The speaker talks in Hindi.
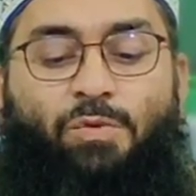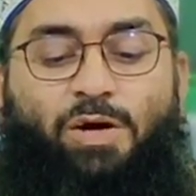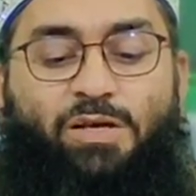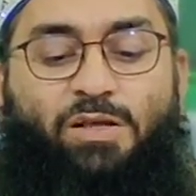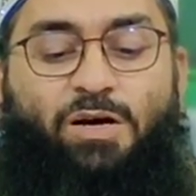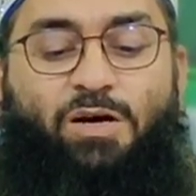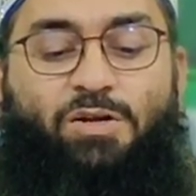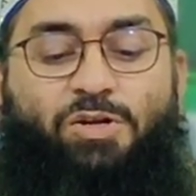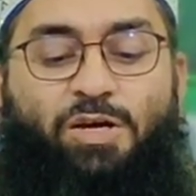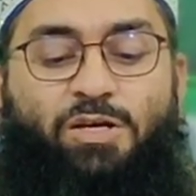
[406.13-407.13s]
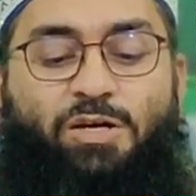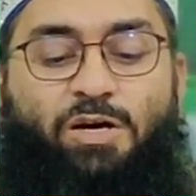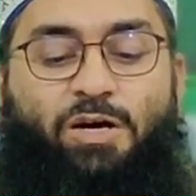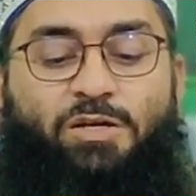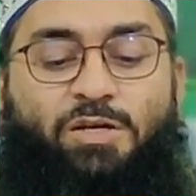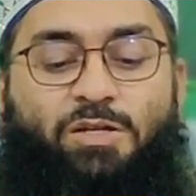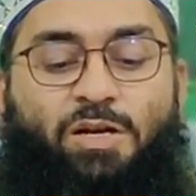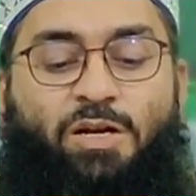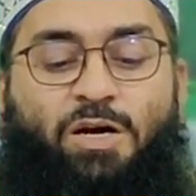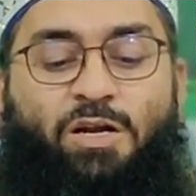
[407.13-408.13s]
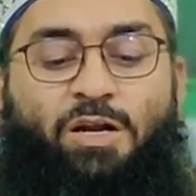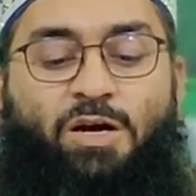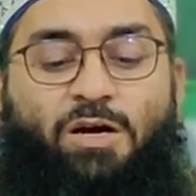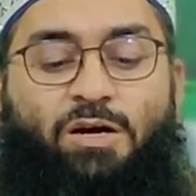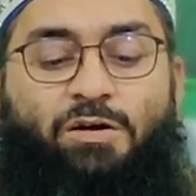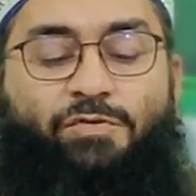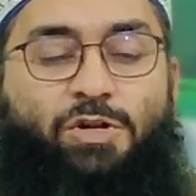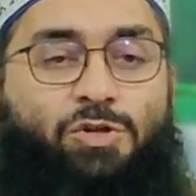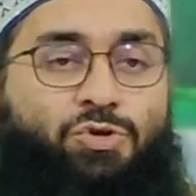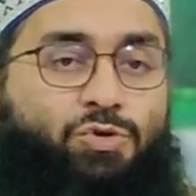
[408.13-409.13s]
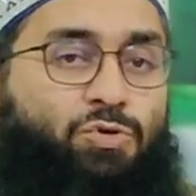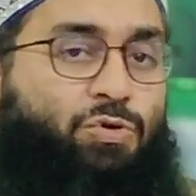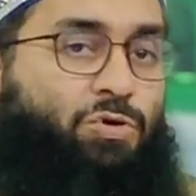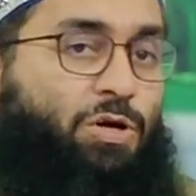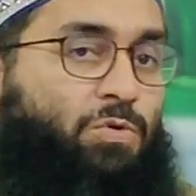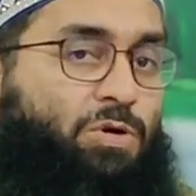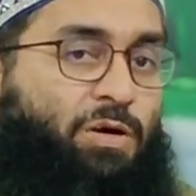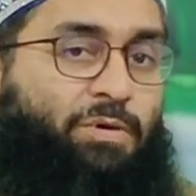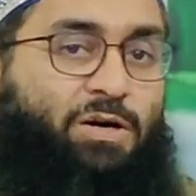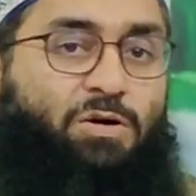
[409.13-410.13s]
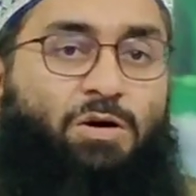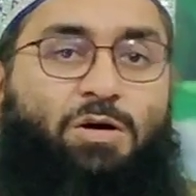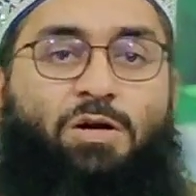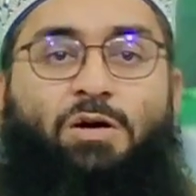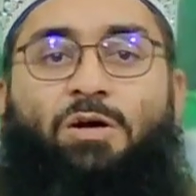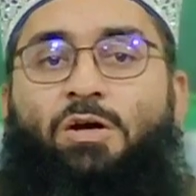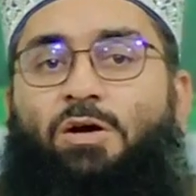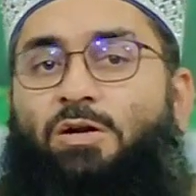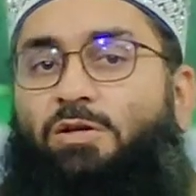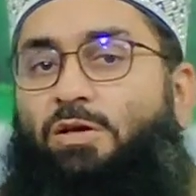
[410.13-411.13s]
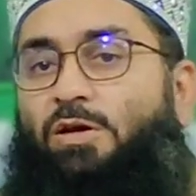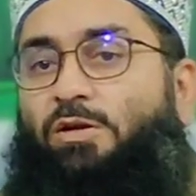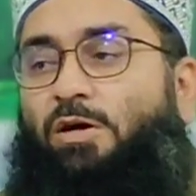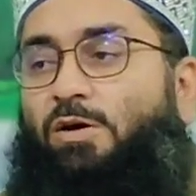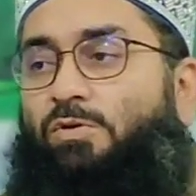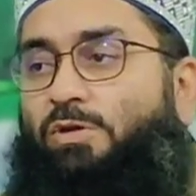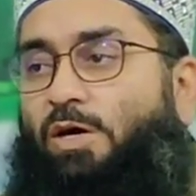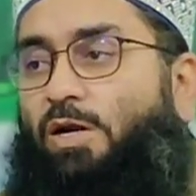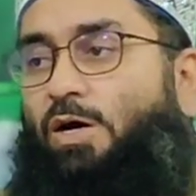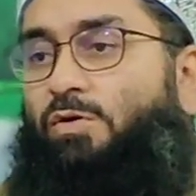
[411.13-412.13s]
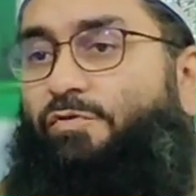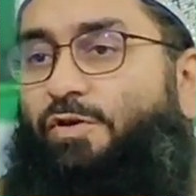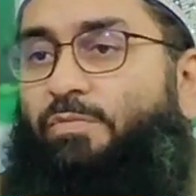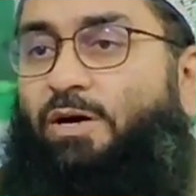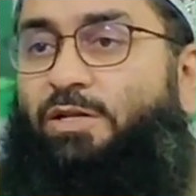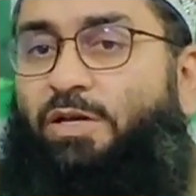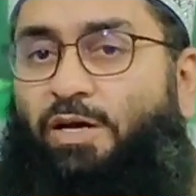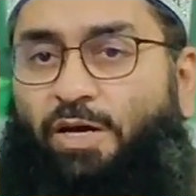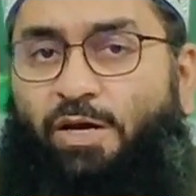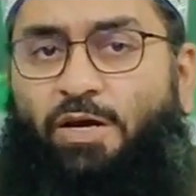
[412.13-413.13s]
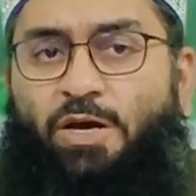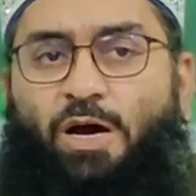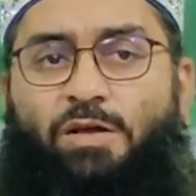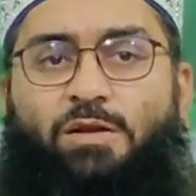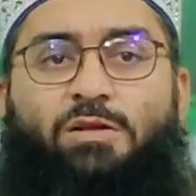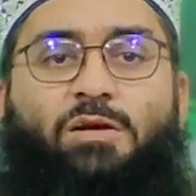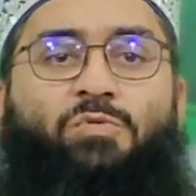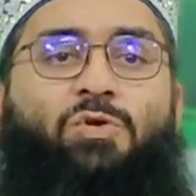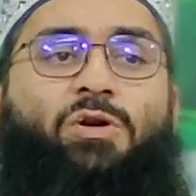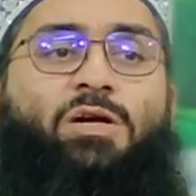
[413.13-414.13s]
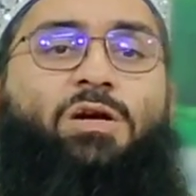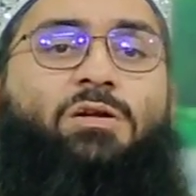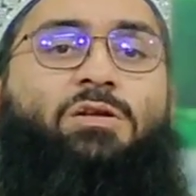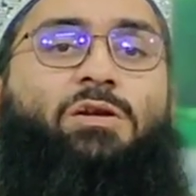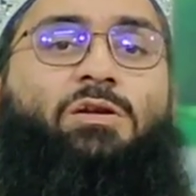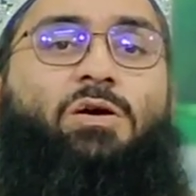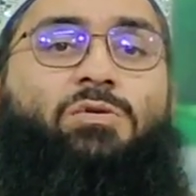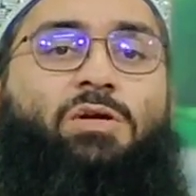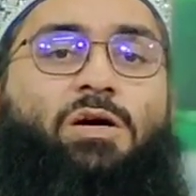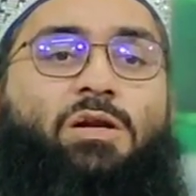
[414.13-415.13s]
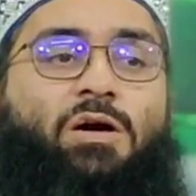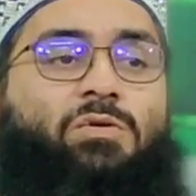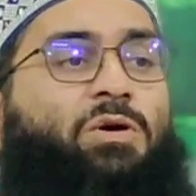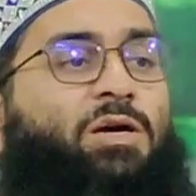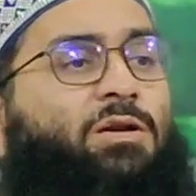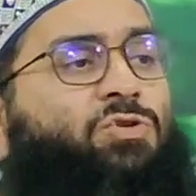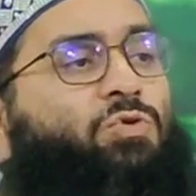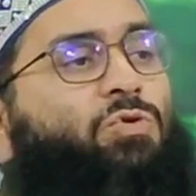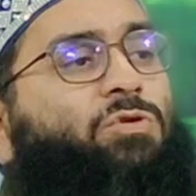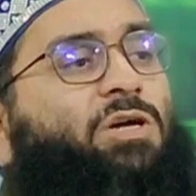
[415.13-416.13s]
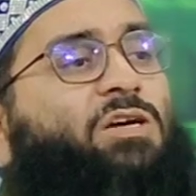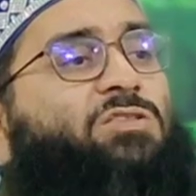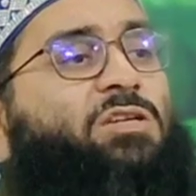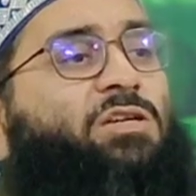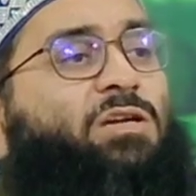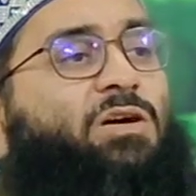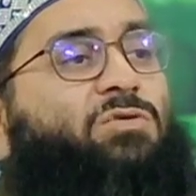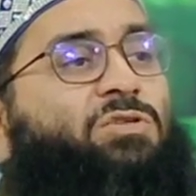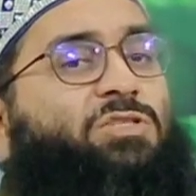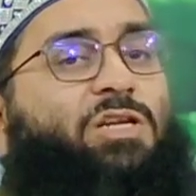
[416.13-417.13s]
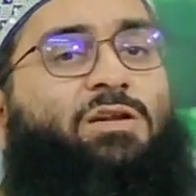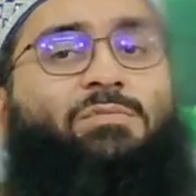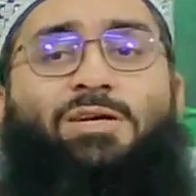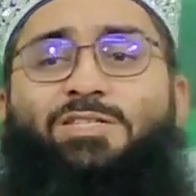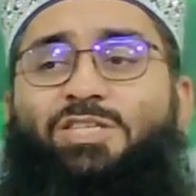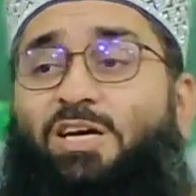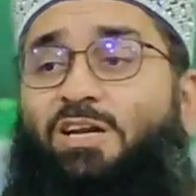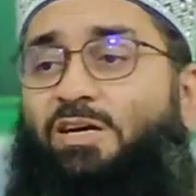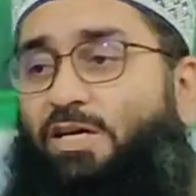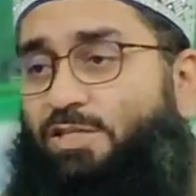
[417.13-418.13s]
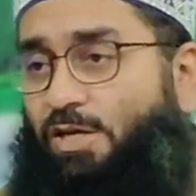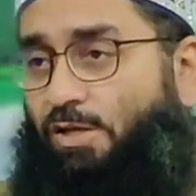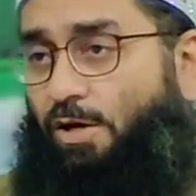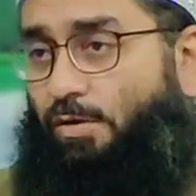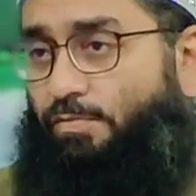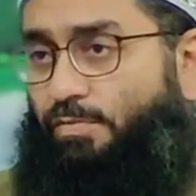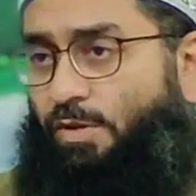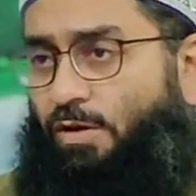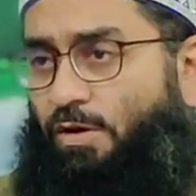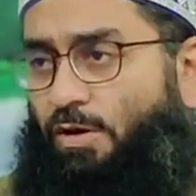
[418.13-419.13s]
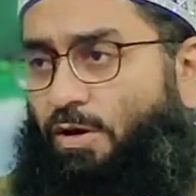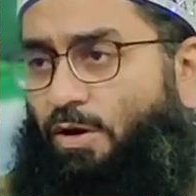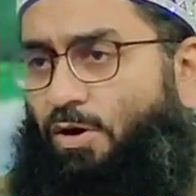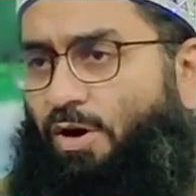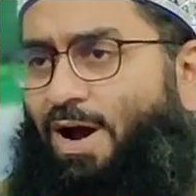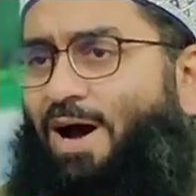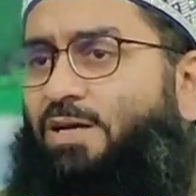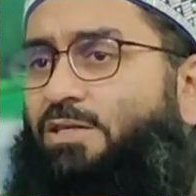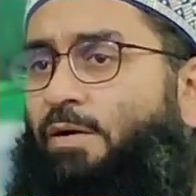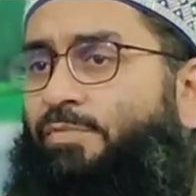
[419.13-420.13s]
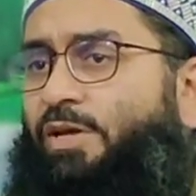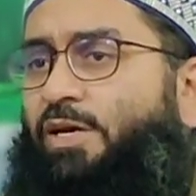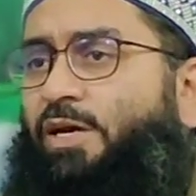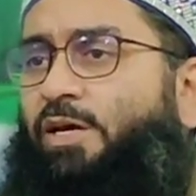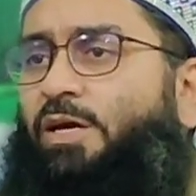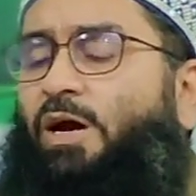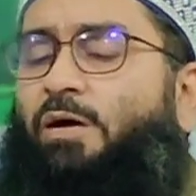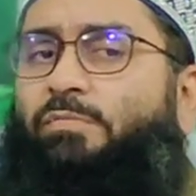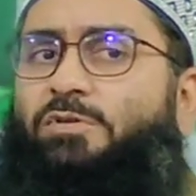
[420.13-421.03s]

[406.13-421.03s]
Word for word: वईदा दाहिका यतल फ़िल जुदुर अव कमा कौला रदी अल्लाह तु फरमाते हैं हज़रत अबू हुरैरा रजी अल्लाह तु हैं रसूलुल्लाह सल्लल्लाहु अलैहि वसल्लम का चेहरा कैसा था और आज हम देखें कि हम